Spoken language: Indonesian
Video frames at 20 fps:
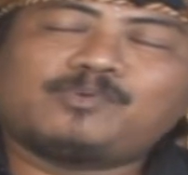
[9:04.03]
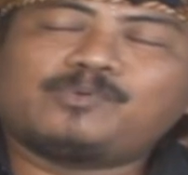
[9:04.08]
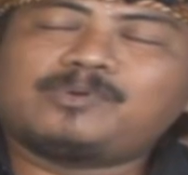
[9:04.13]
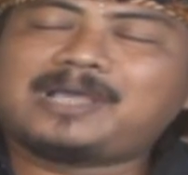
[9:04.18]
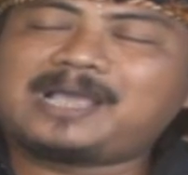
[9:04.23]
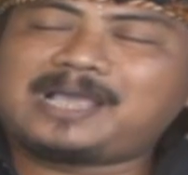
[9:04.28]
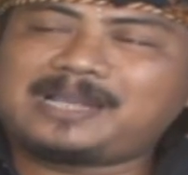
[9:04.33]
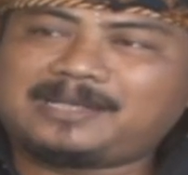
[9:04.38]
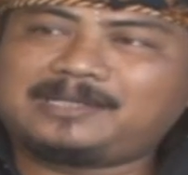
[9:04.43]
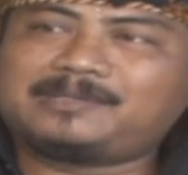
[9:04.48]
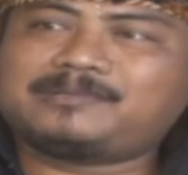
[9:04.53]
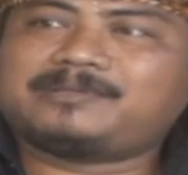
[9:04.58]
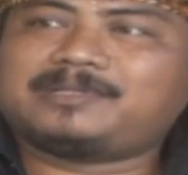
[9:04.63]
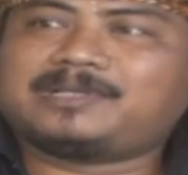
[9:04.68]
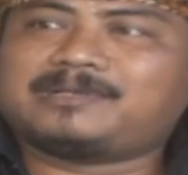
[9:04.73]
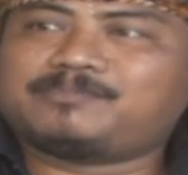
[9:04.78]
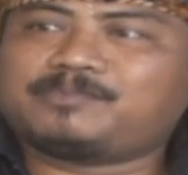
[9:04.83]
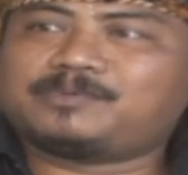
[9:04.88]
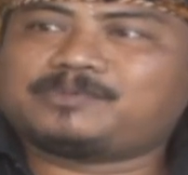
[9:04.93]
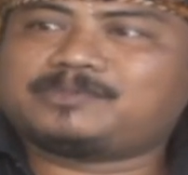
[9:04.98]
bulan itu
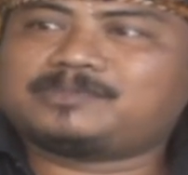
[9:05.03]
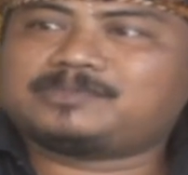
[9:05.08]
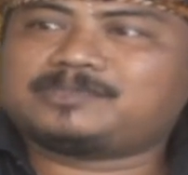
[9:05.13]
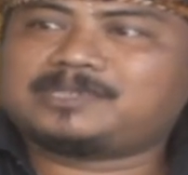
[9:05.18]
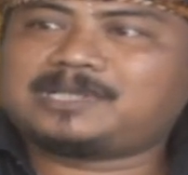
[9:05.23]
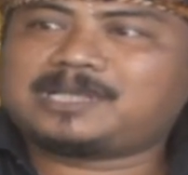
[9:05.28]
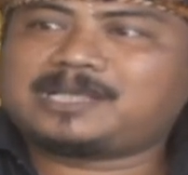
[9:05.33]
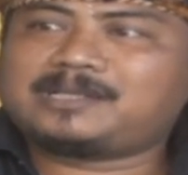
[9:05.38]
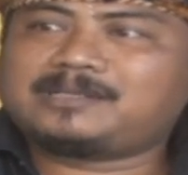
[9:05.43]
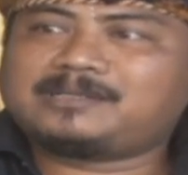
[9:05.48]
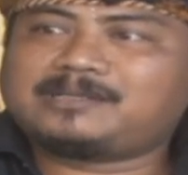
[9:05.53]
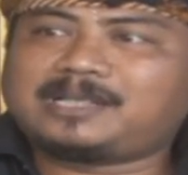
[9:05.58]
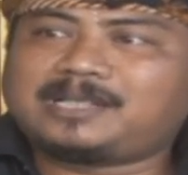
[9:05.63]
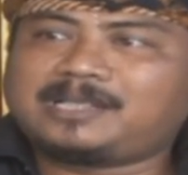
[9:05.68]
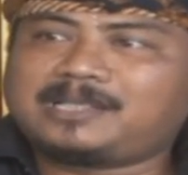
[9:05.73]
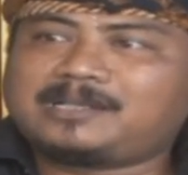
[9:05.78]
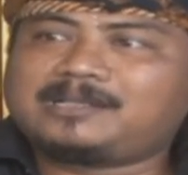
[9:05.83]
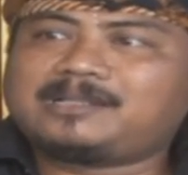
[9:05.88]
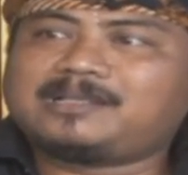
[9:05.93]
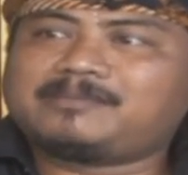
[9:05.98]
dia putuskan
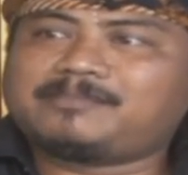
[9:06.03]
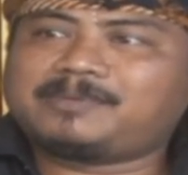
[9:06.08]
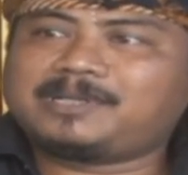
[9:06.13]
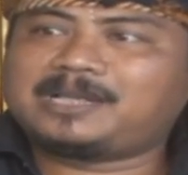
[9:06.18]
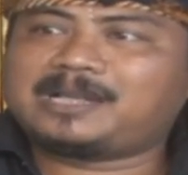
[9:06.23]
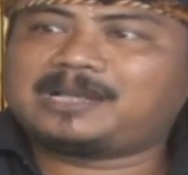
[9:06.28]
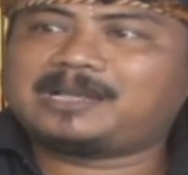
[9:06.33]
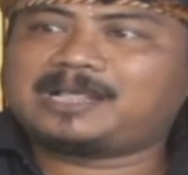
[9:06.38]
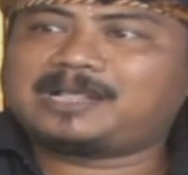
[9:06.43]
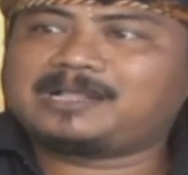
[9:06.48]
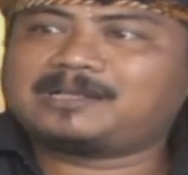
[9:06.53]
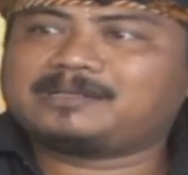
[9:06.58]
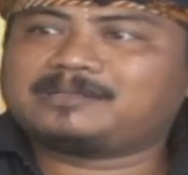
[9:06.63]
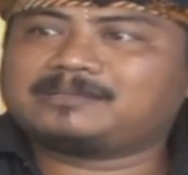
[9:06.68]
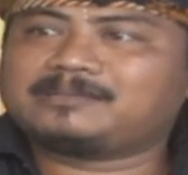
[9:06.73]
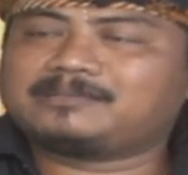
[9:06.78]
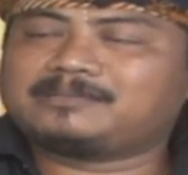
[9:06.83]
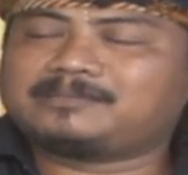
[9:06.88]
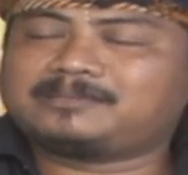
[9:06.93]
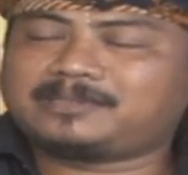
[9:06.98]
akhirnya beli dalang
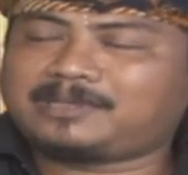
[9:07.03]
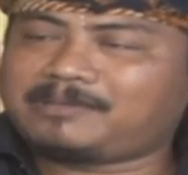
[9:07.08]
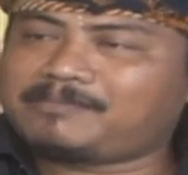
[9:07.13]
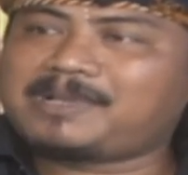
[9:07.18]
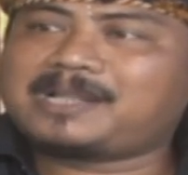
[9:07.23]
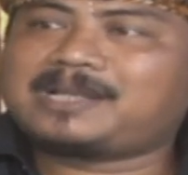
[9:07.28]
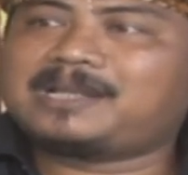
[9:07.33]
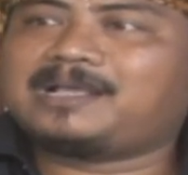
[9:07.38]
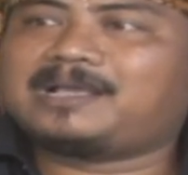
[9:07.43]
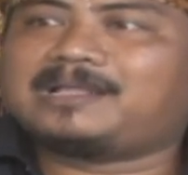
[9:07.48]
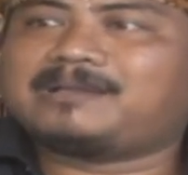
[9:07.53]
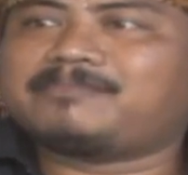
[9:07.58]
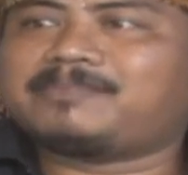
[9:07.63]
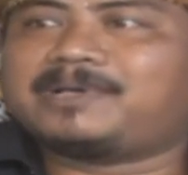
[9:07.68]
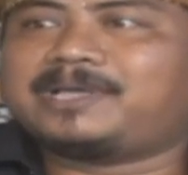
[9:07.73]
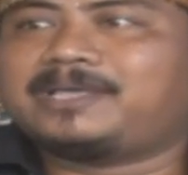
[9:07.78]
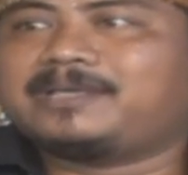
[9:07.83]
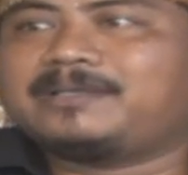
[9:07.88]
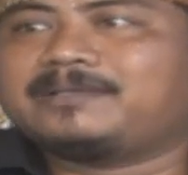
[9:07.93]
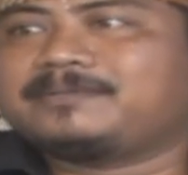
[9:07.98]
terima dengan
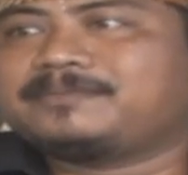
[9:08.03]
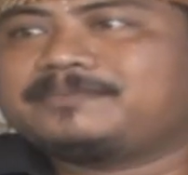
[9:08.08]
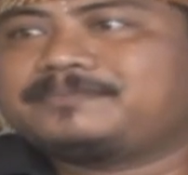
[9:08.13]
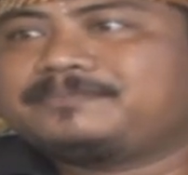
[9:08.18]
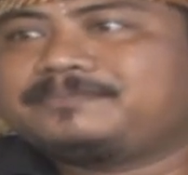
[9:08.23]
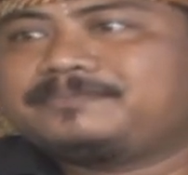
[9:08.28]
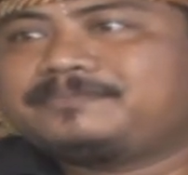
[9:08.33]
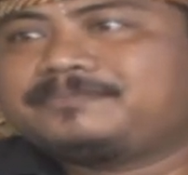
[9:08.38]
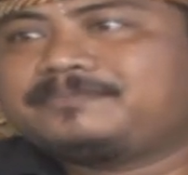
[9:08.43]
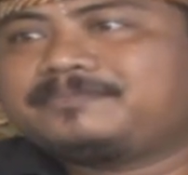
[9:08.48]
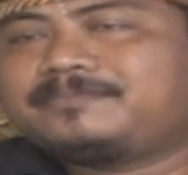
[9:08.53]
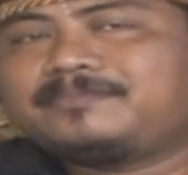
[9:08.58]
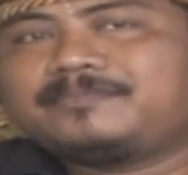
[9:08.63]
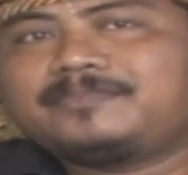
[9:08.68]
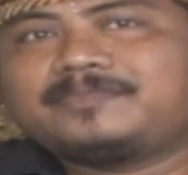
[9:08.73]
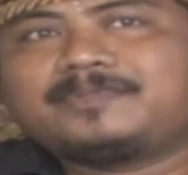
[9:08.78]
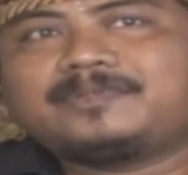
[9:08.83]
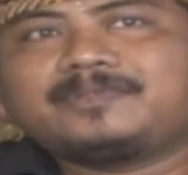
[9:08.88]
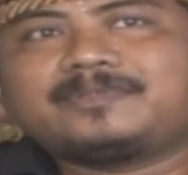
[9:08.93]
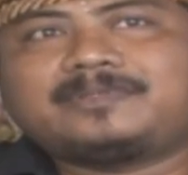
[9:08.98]
baik
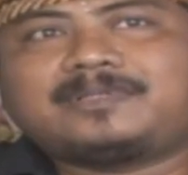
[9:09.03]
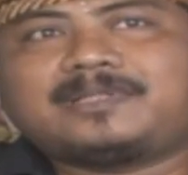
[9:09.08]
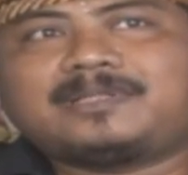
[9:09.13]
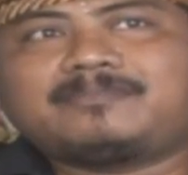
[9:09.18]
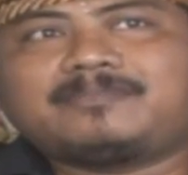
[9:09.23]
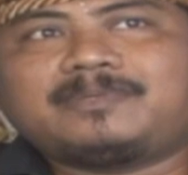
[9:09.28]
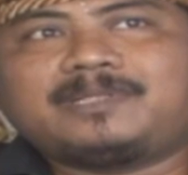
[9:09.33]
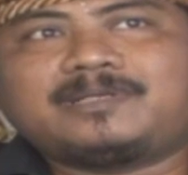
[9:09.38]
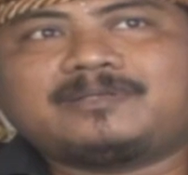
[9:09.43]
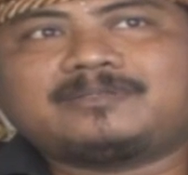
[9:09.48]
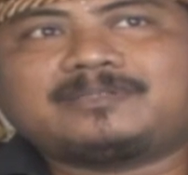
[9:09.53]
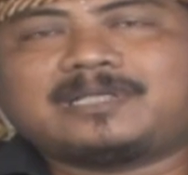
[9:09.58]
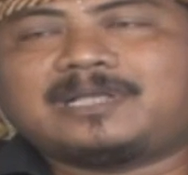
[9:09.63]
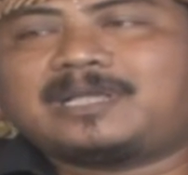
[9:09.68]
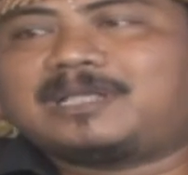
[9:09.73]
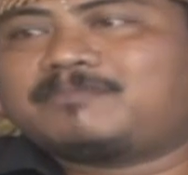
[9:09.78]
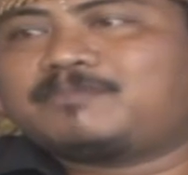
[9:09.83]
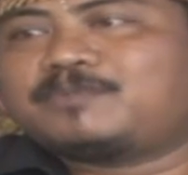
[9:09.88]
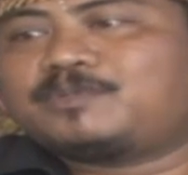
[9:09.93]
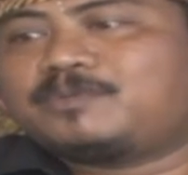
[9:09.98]
dan beliau
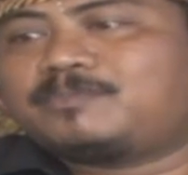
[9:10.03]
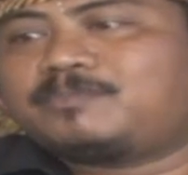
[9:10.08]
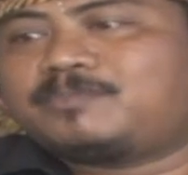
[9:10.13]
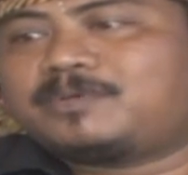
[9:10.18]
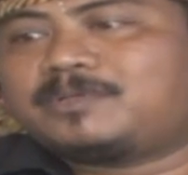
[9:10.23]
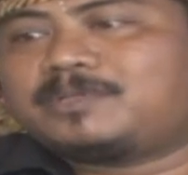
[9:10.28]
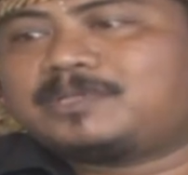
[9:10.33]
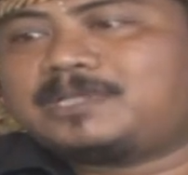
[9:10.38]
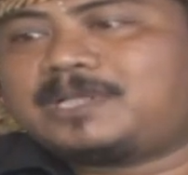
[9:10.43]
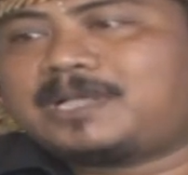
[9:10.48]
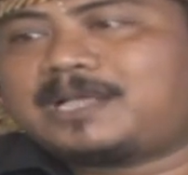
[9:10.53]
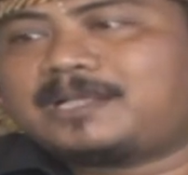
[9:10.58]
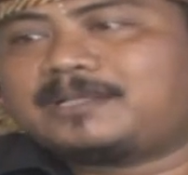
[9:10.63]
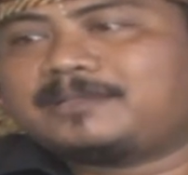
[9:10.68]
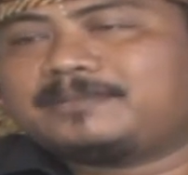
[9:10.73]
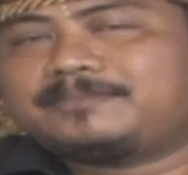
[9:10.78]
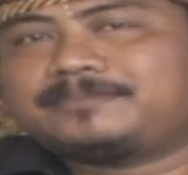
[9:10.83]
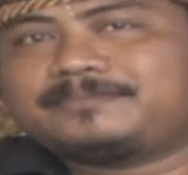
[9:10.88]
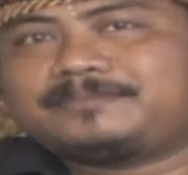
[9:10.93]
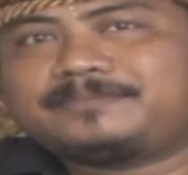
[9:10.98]
sangat mensupport ya.
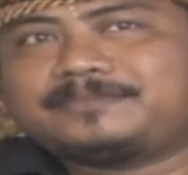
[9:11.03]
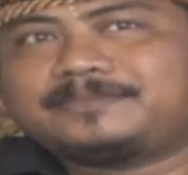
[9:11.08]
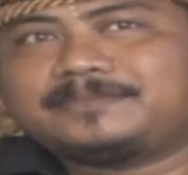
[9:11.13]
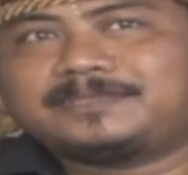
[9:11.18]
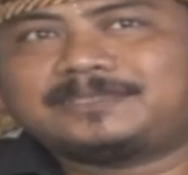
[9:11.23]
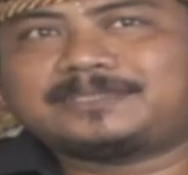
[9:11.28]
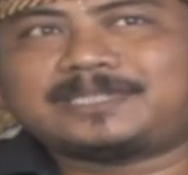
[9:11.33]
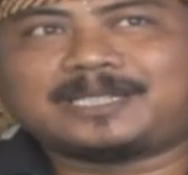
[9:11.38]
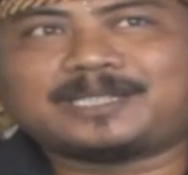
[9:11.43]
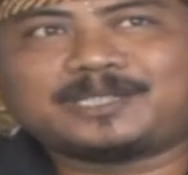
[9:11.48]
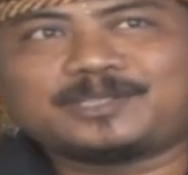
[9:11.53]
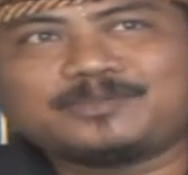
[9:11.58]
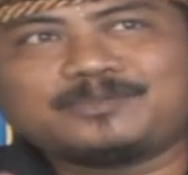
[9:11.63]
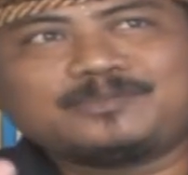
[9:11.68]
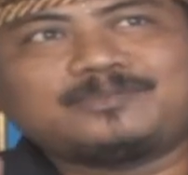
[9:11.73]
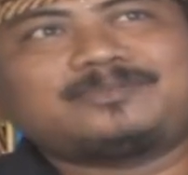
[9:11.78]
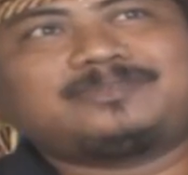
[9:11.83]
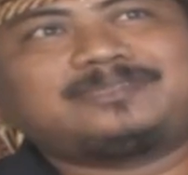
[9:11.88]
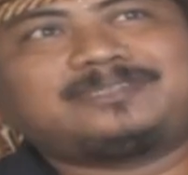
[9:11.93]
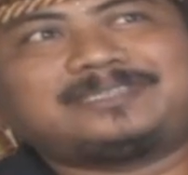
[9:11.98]

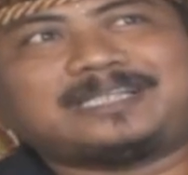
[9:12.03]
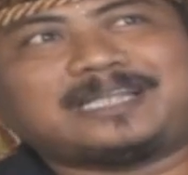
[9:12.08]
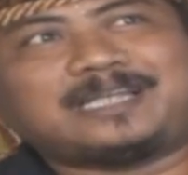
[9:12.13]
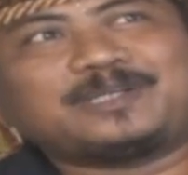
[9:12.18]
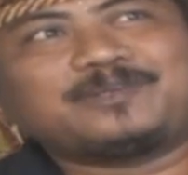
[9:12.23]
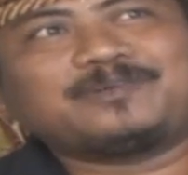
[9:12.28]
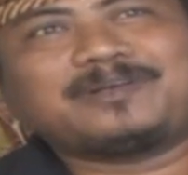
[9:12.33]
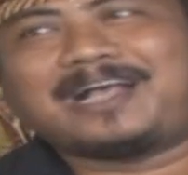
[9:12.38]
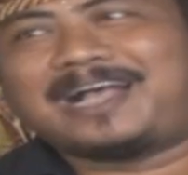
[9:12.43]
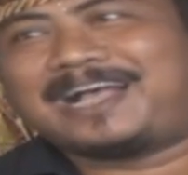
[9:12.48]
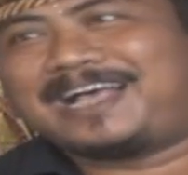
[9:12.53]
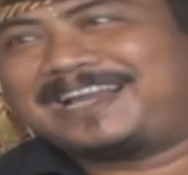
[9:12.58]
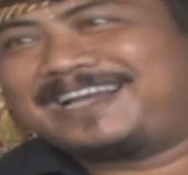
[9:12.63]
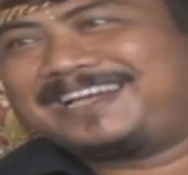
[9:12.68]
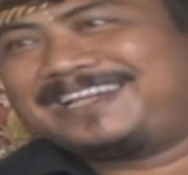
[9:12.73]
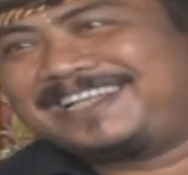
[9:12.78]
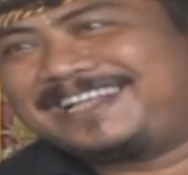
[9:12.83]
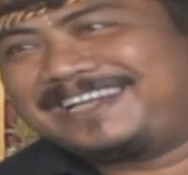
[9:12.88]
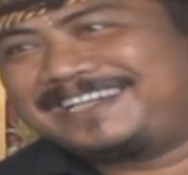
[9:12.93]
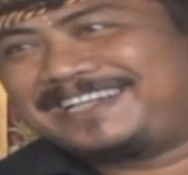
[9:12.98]
Satu satu
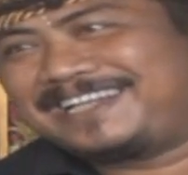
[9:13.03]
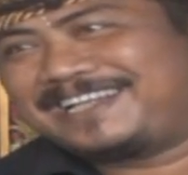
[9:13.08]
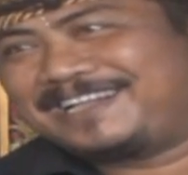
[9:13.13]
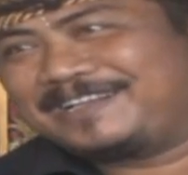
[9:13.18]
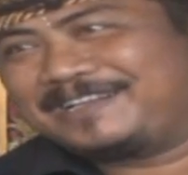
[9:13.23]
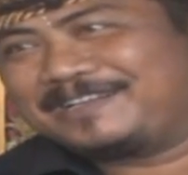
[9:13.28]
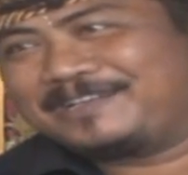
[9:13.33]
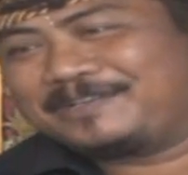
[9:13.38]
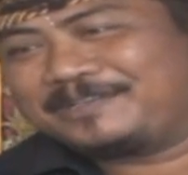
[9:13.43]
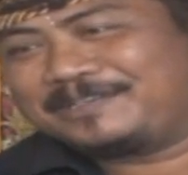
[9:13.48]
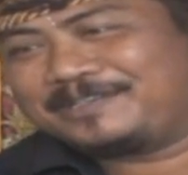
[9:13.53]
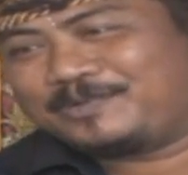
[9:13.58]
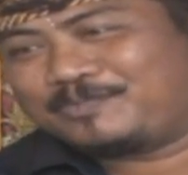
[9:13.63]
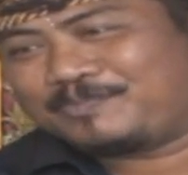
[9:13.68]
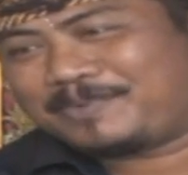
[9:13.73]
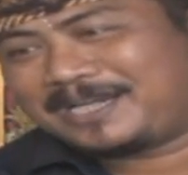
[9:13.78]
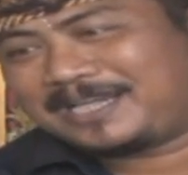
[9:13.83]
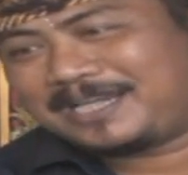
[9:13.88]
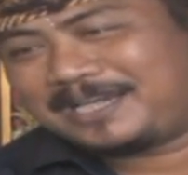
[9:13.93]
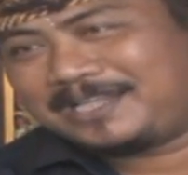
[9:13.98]
hal yang yang
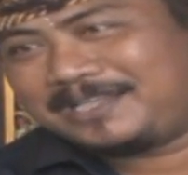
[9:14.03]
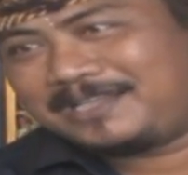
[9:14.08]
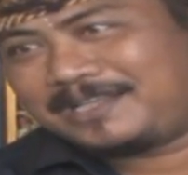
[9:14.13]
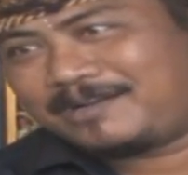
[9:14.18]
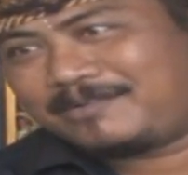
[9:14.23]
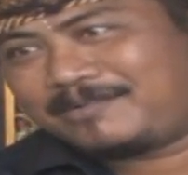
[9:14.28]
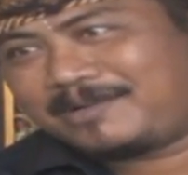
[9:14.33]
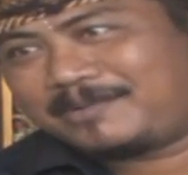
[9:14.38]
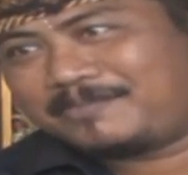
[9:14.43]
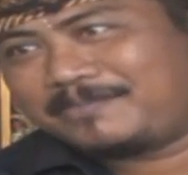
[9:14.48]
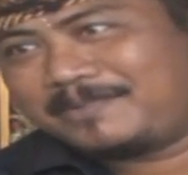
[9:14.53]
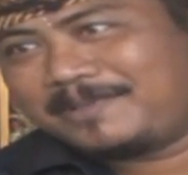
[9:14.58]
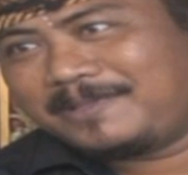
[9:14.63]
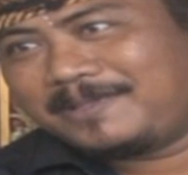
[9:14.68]
lupa tadi jawab